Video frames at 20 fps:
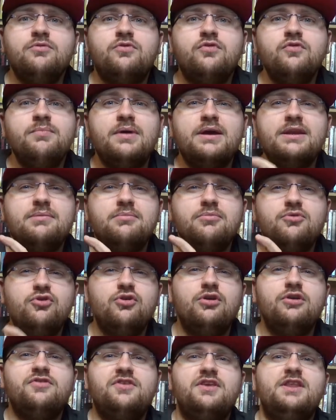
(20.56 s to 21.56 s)
zu meinem
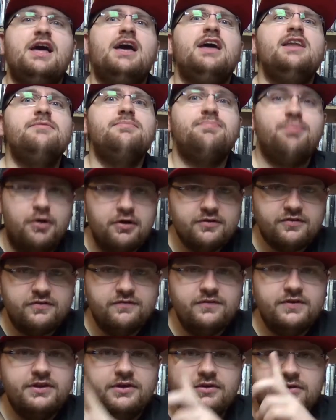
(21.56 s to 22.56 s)
neuesten
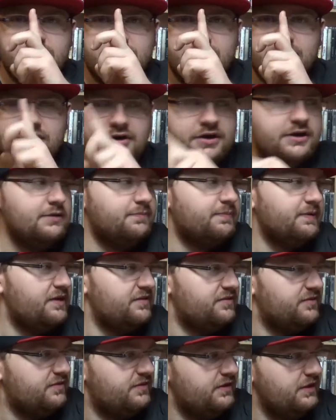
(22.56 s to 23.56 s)
Unboxing-Video und heute
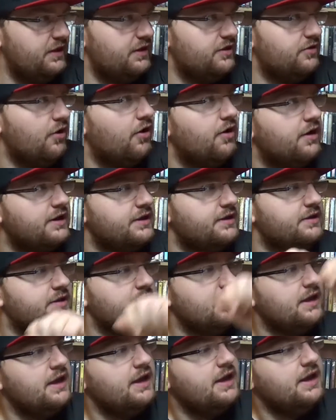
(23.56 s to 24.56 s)
präsentiere ich euch
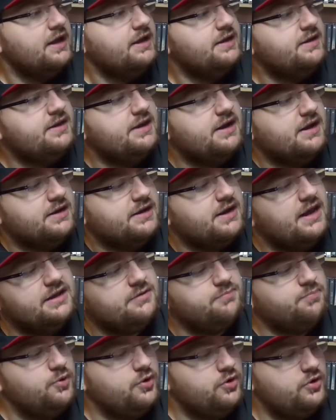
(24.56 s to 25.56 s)
die
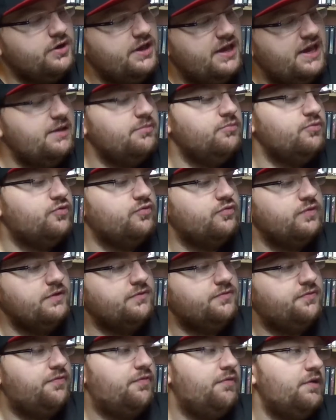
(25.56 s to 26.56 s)
Nightmare on Elm Street
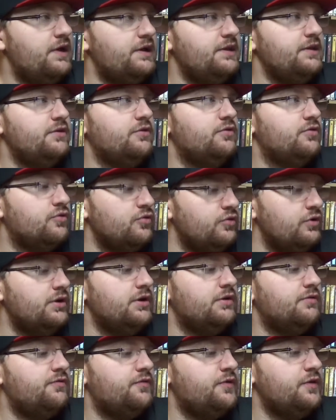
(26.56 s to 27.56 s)
Freddy
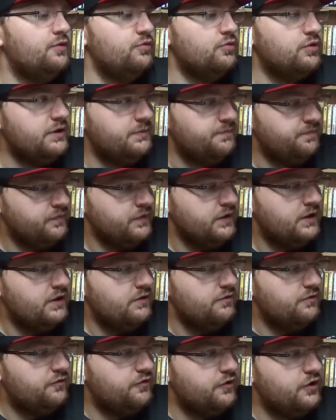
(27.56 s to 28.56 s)
Krüger Figur
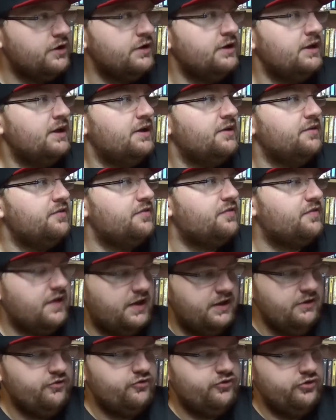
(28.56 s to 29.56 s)
von
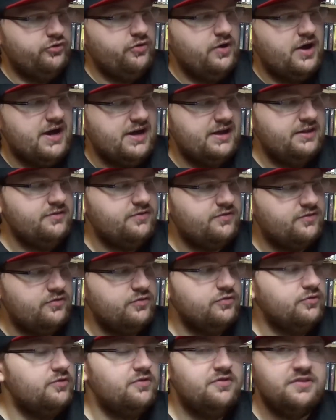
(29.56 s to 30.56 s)
Sideshow 1
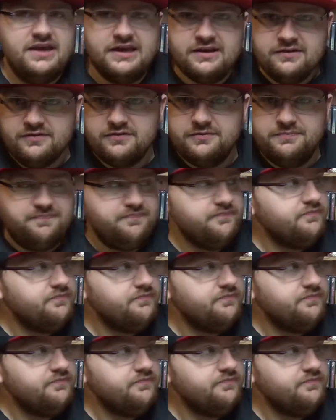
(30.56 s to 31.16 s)
zu 6.